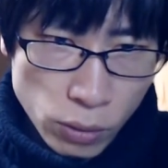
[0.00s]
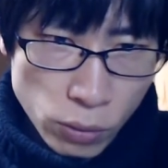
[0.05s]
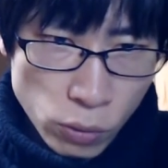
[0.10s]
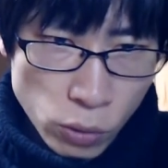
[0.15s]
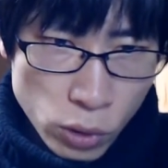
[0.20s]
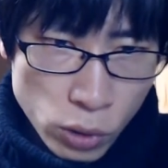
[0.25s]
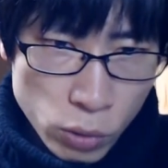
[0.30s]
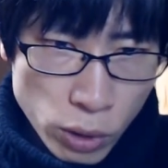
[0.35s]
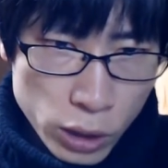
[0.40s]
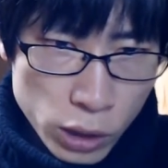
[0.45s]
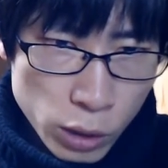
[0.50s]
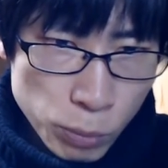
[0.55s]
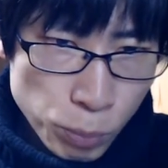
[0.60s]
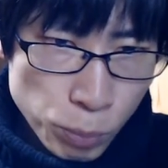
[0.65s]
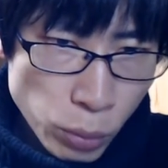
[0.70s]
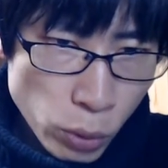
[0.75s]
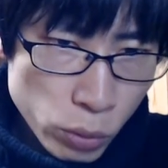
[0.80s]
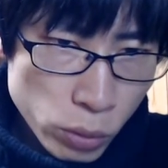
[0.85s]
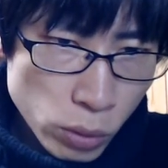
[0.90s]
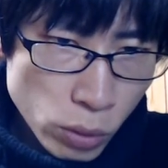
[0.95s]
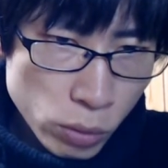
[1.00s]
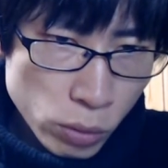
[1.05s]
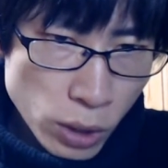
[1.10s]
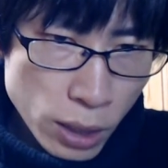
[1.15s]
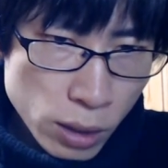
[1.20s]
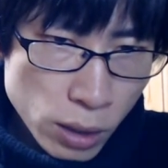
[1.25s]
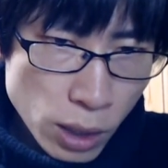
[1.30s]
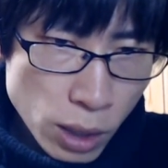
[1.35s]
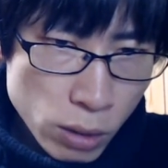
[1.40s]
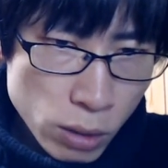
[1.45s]
これは日本の
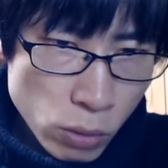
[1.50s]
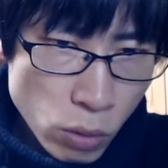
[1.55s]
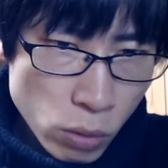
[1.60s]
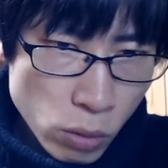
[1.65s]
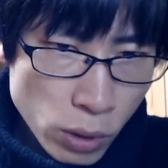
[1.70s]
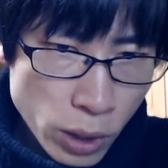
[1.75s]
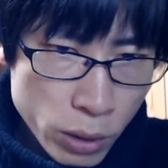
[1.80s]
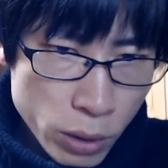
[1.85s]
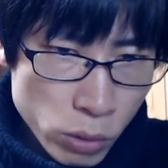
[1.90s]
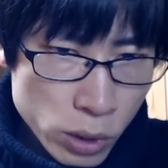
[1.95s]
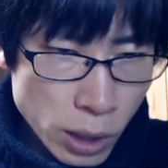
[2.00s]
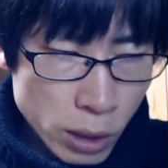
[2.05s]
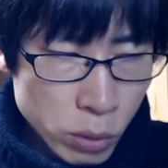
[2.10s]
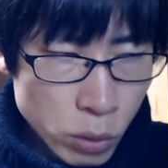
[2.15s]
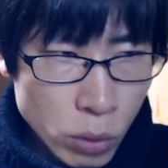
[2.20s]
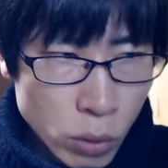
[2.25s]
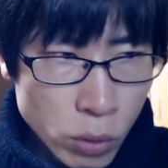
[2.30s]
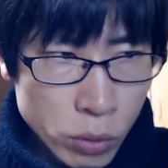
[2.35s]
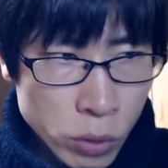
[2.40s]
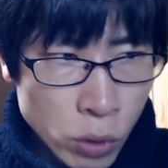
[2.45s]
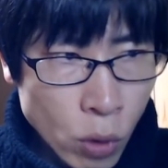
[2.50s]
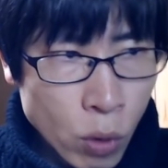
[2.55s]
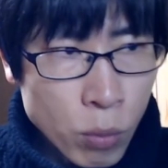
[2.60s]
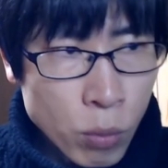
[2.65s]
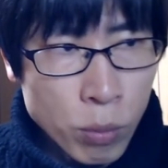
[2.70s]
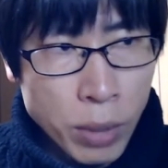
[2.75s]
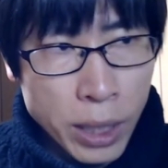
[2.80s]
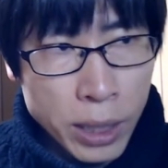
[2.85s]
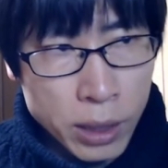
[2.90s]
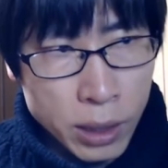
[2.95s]
年間国家予算の
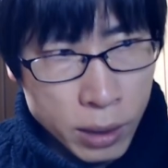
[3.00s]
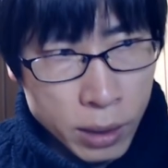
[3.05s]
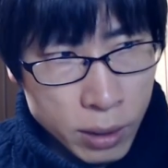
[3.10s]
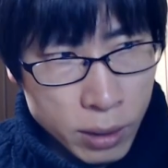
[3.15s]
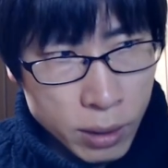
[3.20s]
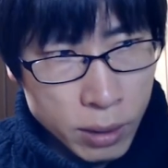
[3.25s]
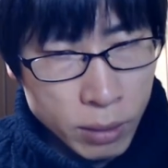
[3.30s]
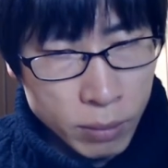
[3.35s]
4倍です。